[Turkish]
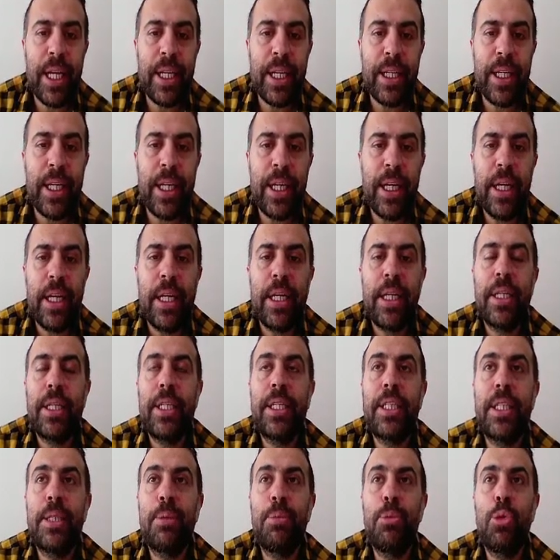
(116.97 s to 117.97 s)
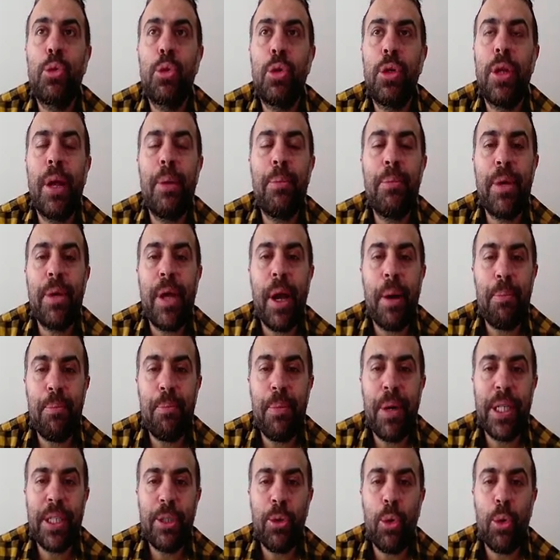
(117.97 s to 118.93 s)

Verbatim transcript: 2 ismi yüklem yapmaz.